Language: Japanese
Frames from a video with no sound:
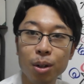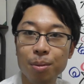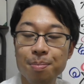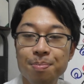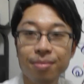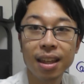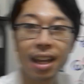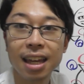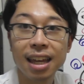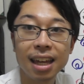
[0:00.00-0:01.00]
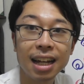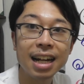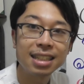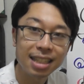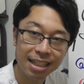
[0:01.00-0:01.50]
も、えー、
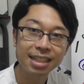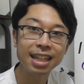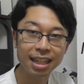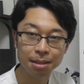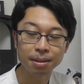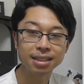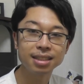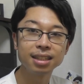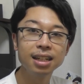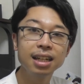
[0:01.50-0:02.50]
改善していきます。